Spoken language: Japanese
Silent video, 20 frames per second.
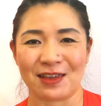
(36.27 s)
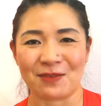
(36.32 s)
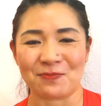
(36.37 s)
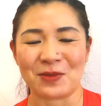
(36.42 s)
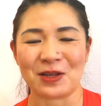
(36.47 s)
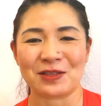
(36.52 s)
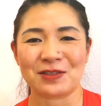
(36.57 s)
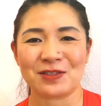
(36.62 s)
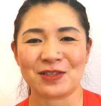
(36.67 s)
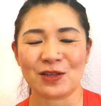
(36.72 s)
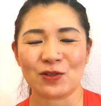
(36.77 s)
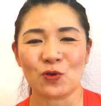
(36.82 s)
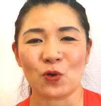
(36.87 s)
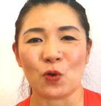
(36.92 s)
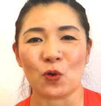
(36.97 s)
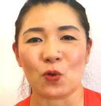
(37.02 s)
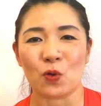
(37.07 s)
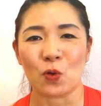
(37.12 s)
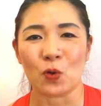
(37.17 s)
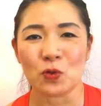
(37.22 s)
え抹茶
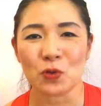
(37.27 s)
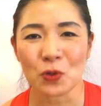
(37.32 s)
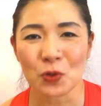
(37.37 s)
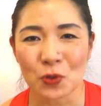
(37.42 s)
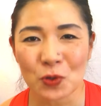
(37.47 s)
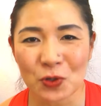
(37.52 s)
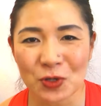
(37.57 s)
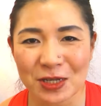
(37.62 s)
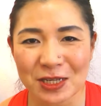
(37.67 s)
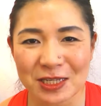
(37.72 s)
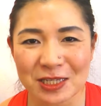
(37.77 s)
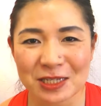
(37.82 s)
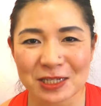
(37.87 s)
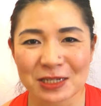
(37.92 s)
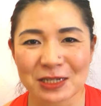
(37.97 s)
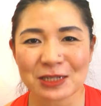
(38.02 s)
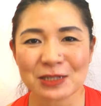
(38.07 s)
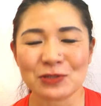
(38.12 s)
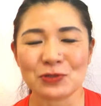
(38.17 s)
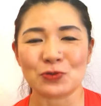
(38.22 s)
の驚き
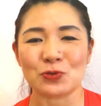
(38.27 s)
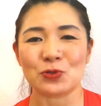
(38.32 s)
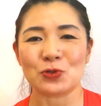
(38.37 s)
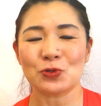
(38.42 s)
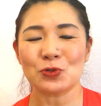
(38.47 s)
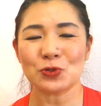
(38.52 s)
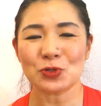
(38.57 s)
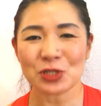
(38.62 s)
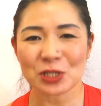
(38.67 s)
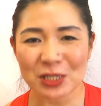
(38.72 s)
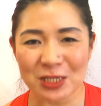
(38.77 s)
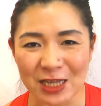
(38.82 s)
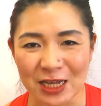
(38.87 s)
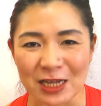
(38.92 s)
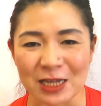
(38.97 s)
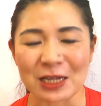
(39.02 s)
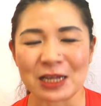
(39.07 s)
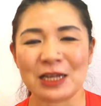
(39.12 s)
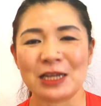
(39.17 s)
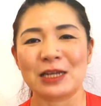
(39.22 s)
シリーズの4
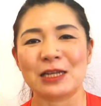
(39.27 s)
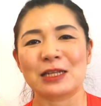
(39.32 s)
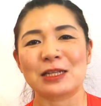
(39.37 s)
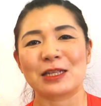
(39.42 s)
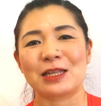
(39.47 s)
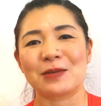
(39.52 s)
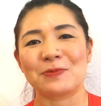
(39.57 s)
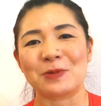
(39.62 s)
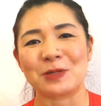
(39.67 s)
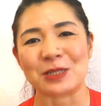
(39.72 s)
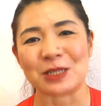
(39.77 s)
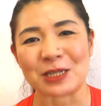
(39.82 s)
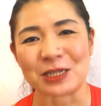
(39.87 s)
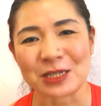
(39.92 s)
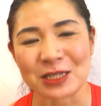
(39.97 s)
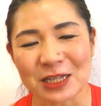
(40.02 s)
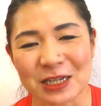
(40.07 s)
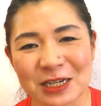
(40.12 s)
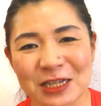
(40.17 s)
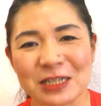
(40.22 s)
品食べて
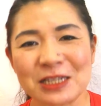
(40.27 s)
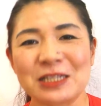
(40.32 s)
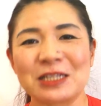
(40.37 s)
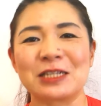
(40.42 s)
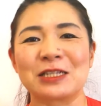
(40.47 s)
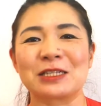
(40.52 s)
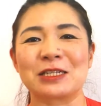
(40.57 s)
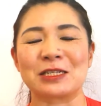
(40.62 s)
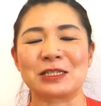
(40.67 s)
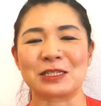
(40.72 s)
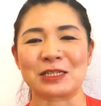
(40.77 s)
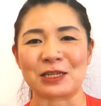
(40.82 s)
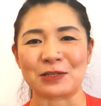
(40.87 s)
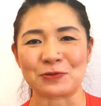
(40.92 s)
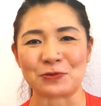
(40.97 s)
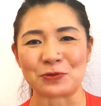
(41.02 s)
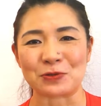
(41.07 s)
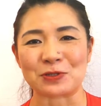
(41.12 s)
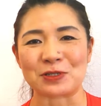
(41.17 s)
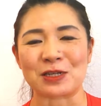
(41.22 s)
いきたかったんです
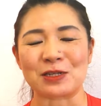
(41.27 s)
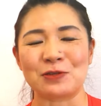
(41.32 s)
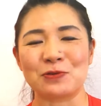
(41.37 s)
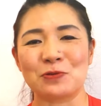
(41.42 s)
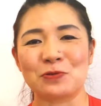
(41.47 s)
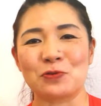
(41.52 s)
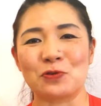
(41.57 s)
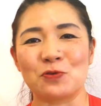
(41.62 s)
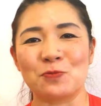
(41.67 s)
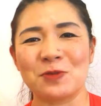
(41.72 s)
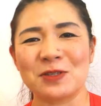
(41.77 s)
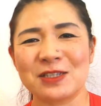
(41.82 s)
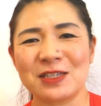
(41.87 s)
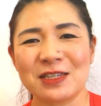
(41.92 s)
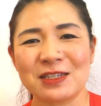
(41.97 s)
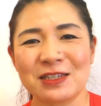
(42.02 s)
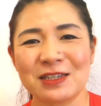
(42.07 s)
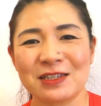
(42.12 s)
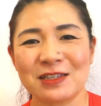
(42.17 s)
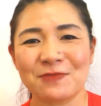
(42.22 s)
けど先ほどお
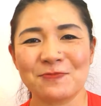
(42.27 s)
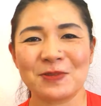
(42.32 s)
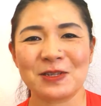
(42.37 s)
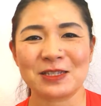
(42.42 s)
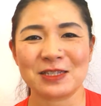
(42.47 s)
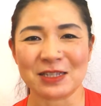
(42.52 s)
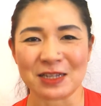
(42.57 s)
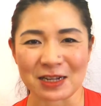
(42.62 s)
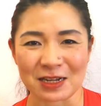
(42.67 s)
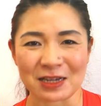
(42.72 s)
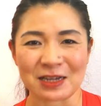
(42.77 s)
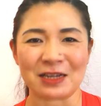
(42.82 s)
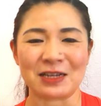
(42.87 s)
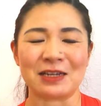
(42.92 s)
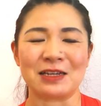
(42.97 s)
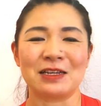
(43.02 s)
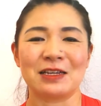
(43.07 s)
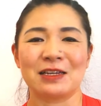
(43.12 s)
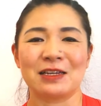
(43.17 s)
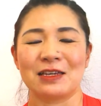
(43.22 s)
店に行きました
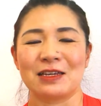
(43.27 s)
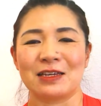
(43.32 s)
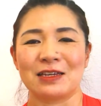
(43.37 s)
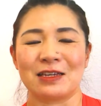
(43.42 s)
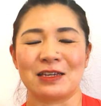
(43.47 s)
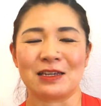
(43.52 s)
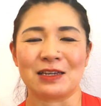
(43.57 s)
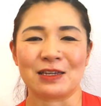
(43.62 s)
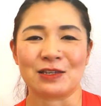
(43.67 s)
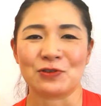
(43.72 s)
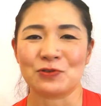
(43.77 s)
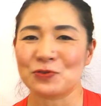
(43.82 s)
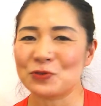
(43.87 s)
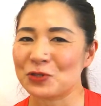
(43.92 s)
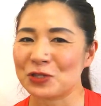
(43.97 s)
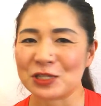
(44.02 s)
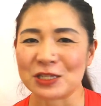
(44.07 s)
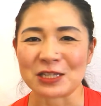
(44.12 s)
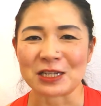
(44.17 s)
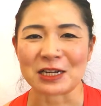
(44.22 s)
ら、えー、
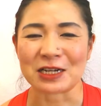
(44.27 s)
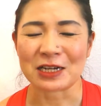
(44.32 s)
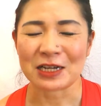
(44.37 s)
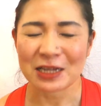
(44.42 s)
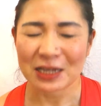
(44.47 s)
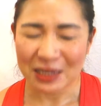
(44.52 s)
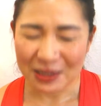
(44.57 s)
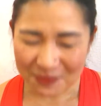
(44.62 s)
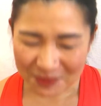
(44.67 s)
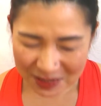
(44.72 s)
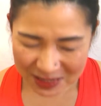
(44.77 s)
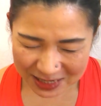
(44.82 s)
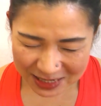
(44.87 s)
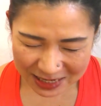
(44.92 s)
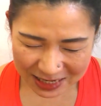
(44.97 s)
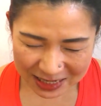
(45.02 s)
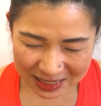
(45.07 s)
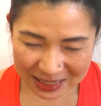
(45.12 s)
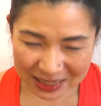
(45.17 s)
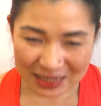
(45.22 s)
4品買えま
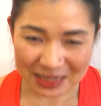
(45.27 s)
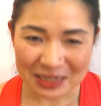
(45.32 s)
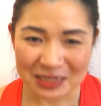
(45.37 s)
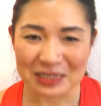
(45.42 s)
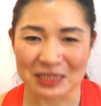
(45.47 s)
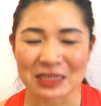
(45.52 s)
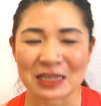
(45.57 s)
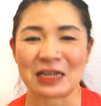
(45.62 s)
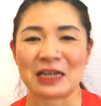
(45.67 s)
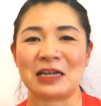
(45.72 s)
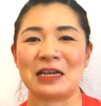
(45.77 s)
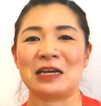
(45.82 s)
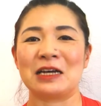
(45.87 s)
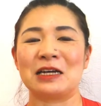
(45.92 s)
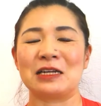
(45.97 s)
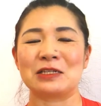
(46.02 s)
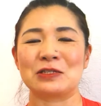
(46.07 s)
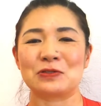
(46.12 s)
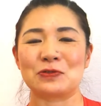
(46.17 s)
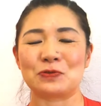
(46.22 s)
せんでし
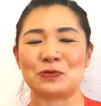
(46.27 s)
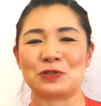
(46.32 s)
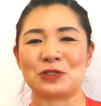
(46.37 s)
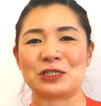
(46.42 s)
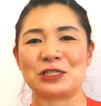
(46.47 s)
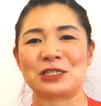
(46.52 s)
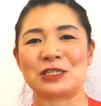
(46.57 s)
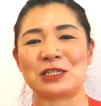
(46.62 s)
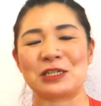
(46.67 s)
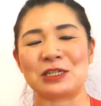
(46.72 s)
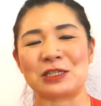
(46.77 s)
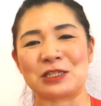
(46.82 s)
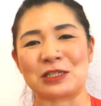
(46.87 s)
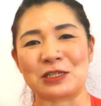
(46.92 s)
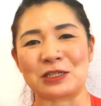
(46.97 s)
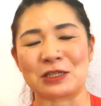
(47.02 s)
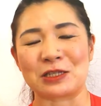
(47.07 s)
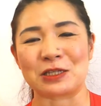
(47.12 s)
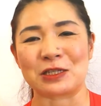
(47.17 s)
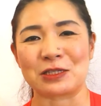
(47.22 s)
たちょっと売り切れ
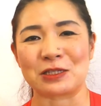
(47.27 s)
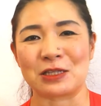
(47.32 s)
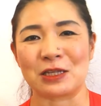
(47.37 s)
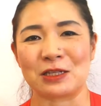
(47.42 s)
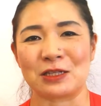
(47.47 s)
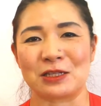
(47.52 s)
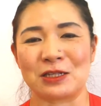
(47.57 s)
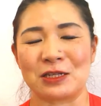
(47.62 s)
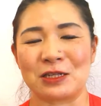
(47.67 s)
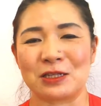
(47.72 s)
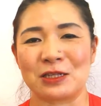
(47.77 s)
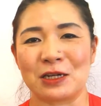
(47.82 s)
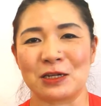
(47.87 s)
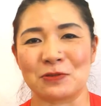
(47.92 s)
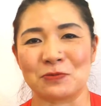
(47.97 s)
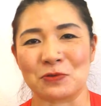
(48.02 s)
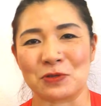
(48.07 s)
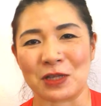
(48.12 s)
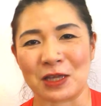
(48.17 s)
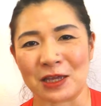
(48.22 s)
ちゃっていた
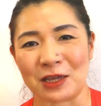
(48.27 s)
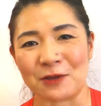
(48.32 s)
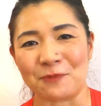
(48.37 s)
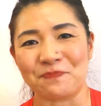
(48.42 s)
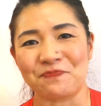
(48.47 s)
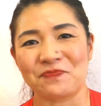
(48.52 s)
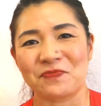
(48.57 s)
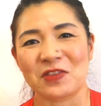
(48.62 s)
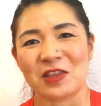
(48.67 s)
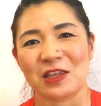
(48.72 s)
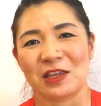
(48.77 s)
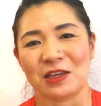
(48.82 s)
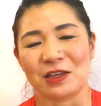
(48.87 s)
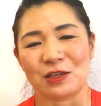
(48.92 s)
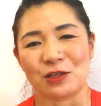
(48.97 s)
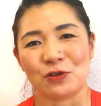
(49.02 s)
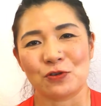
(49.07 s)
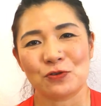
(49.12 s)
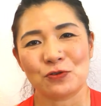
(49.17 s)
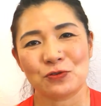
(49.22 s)
ので
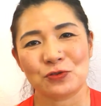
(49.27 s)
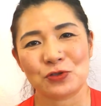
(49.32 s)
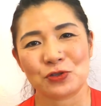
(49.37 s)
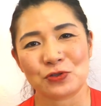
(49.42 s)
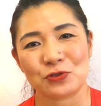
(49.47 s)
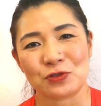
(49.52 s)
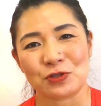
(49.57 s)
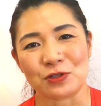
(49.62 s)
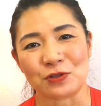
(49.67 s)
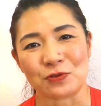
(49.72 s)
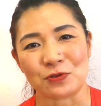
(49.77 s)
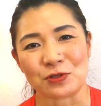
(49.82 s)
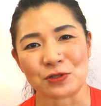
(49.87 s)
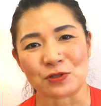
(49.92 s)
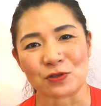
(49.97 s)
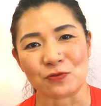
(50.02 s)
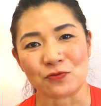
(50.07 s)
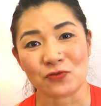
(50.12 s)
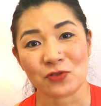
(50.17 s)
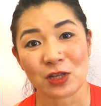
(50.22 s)
4種類のう
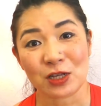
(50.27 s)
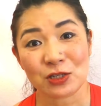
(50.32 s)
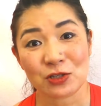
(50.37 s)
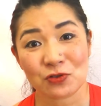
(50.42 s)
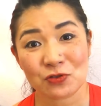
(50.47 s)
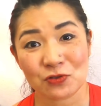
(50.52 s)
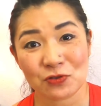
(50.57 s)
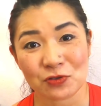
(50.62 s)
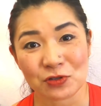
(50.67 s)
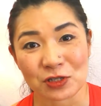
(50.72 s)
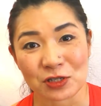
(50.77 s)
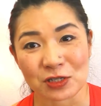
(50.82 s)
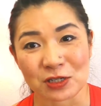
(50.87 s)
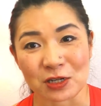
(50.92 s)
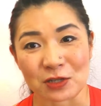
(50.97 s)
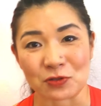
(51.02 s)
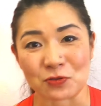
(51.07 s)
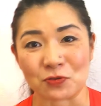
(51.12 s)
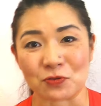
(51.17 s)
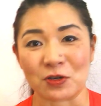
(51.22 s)
ちの2種類し
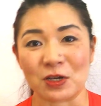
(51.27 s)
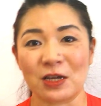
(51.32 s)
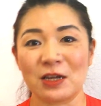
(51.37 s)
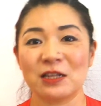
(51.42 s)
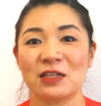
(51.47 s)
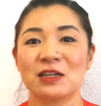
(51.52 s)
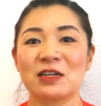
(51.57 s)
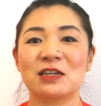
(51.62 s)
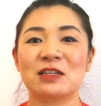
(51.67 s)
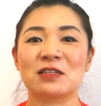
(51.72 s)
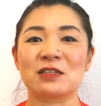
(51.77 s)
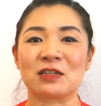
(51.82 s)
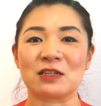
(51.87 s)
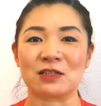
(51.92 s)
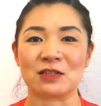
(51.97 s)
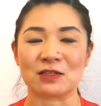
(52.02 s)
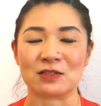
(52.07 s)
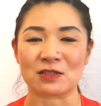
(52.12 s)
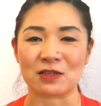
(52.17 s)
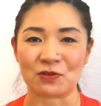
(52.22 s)
かちょっと買えなかった
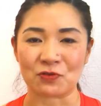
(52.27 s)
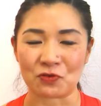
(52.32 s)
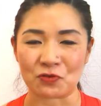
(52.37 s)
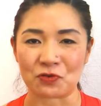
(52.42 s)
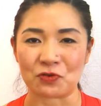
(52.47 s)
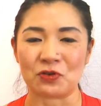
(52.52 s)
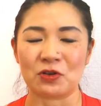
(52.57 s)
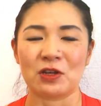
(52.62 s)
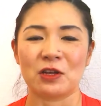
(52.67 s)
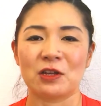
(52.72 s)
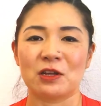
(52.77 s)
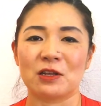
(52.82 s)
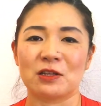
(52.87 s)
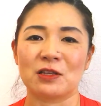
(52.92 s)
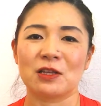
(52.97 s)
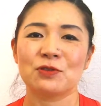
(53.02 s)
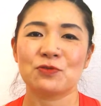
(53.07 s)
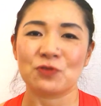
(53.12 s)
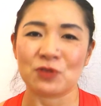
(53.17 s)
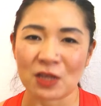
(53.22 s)
んですけど
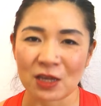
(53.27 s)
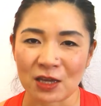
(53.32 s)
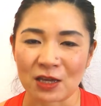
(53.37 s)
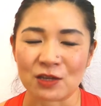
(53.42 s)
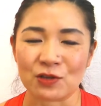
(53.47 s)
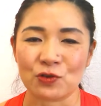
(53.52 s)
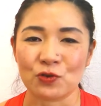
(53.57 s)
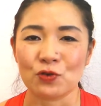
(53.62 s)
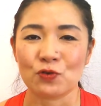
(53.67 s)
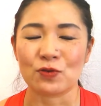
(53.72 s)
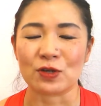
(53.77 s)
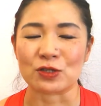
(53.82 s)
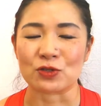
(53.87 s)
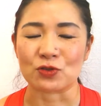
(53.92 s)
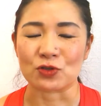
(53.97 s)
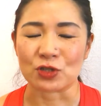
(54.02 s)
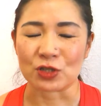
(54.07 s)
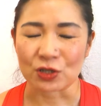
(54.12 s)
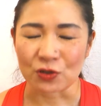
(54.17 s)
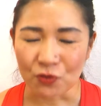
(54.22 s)
なので今日は
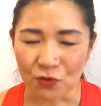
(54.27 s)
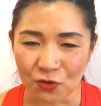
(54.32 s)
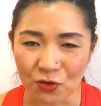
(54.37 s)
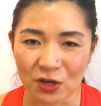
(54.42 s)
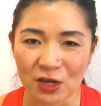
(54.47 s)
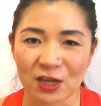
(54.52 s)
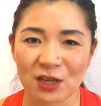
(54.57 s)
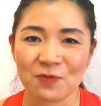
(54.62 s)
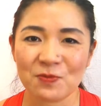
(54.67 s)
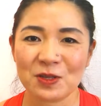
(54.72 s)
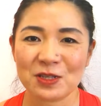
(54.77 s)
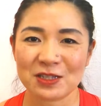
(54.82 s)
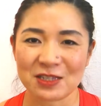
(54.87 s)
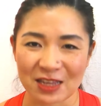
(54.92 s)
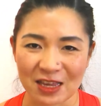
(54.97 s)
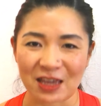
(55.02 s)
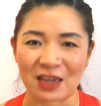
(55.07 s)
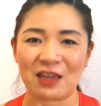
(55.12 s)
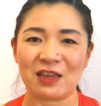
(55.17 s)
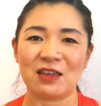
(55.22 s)
ちょっと思考を変えまし
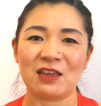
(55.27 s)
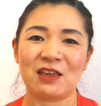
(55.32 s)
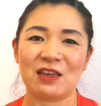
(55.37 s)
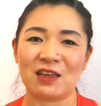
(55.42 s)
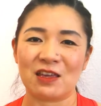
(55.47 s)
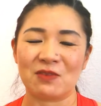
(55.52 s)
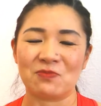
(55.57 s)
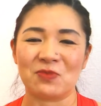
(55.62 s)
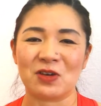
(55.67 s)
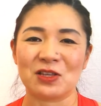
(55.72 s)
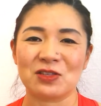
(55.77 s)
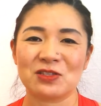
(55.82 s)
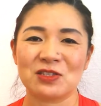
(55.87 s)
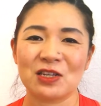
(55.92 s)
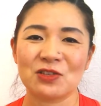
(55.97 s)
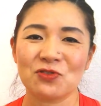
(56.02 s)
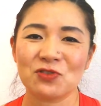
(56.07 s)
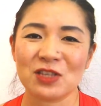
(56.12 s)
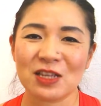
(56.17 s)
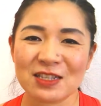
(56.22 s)
て抹
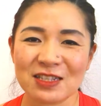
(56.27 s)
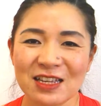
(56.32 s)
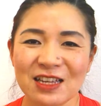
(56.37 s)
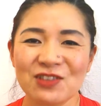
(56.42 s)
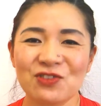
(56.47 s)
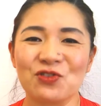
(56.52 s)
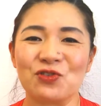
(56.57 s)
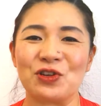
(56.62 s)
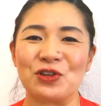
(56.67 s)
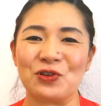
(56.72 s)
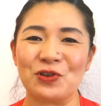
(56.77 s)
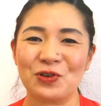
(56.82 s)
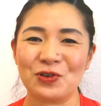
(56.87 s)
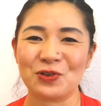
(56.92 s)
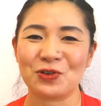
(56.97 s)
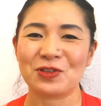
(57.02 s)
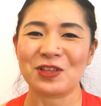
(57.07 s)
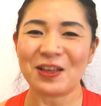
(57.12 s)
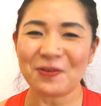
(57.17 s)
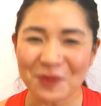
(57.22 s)
茶のデザートをいろい
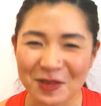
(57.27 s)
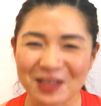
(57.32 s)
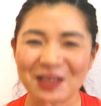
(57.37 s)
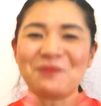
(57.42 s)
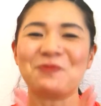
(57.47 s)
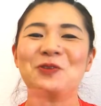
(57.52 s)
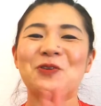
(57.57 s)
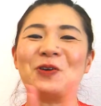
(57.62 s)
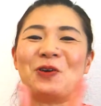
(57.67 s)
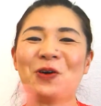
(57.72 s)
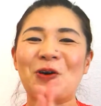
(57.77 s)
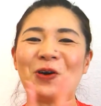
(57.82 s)
ろ食べてみよ